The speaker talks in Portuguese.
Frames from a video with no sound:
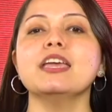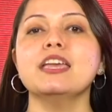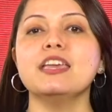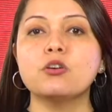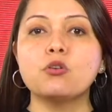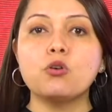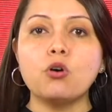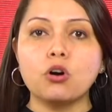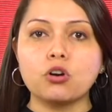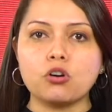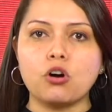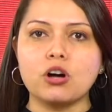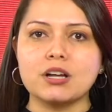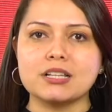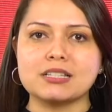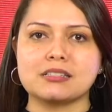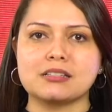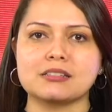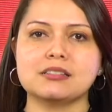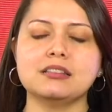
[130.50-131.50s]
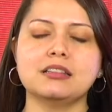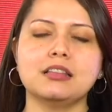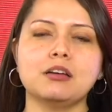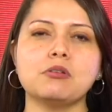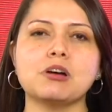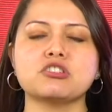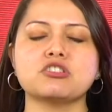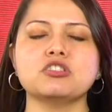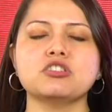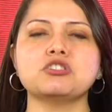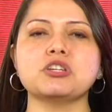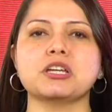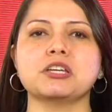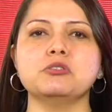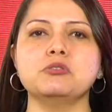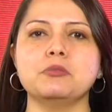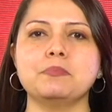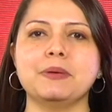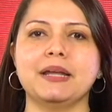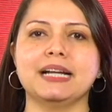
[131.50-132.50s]
e rigorosas. Então a gente
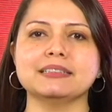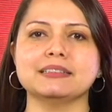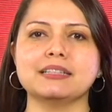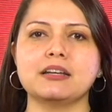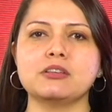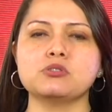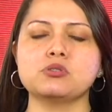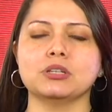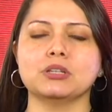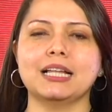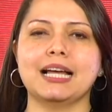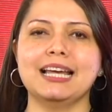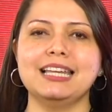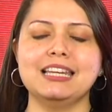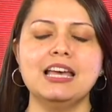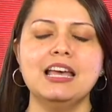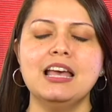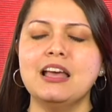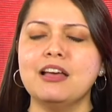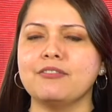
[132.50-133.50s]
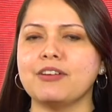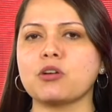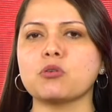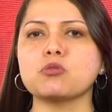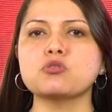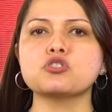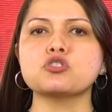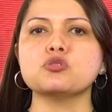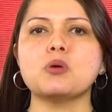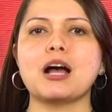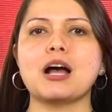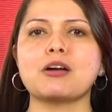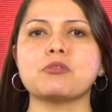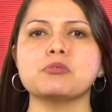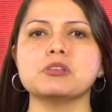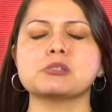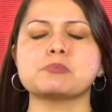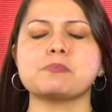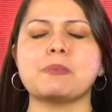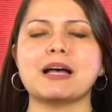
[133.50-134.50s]
aqui no Imperatriz Online vai continuar
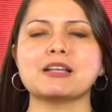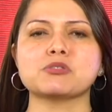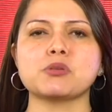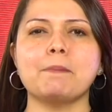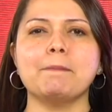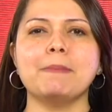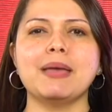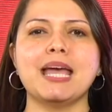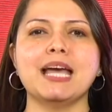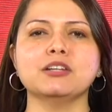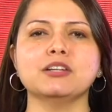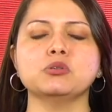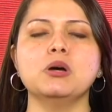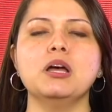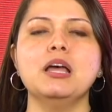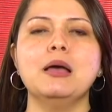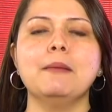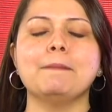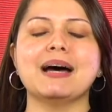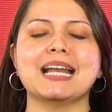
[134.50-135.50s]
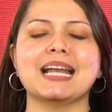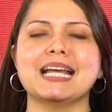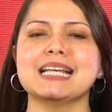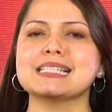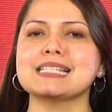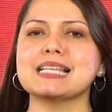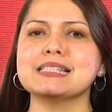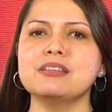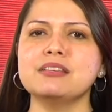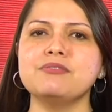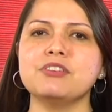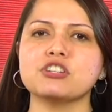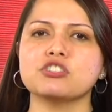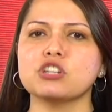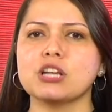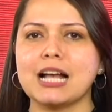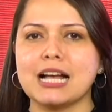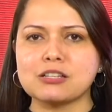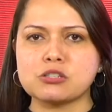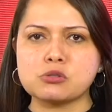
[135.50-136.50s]
com espaço aberto para essas
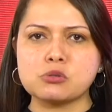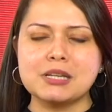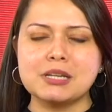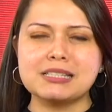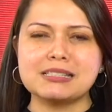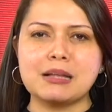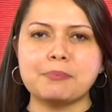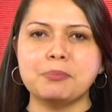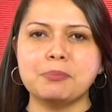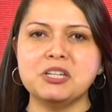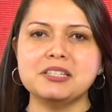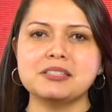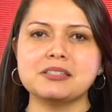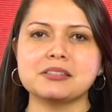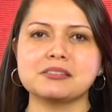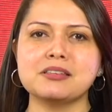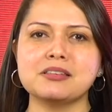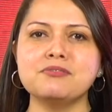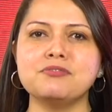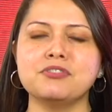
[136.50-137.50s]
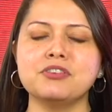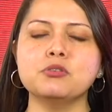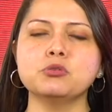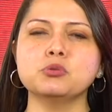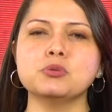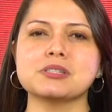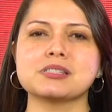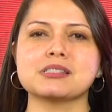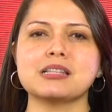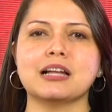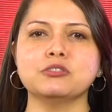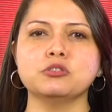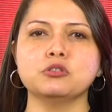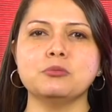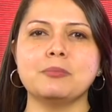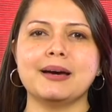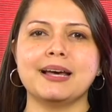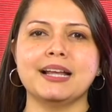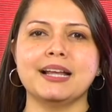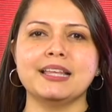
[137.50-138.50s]
investigações da Polícia Civil do Estado
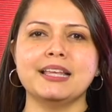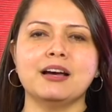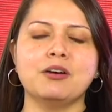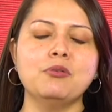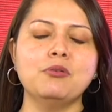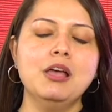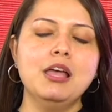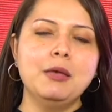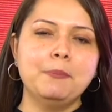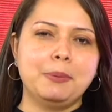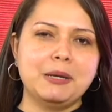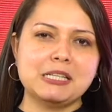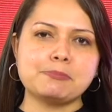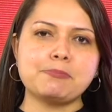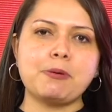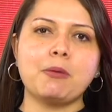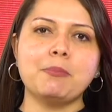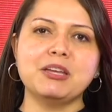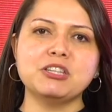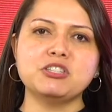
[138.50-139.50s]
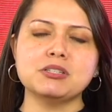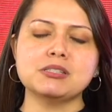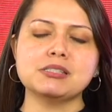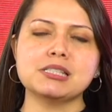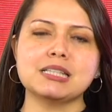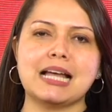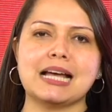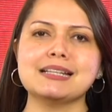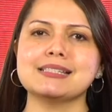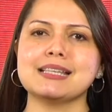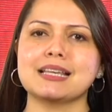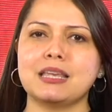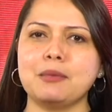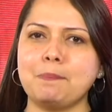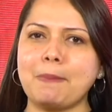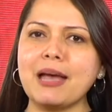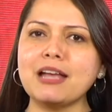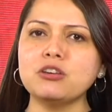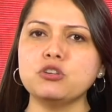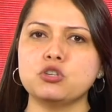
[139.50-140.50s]
do Maranhão, principalmente em cidades aqui
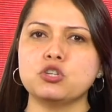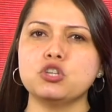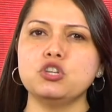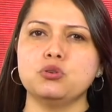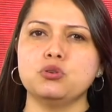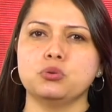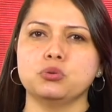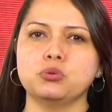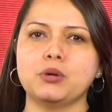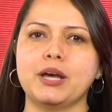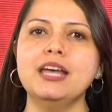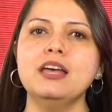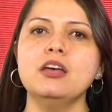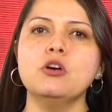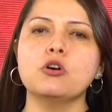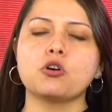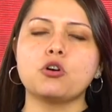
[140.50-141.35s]
pertinho, não é?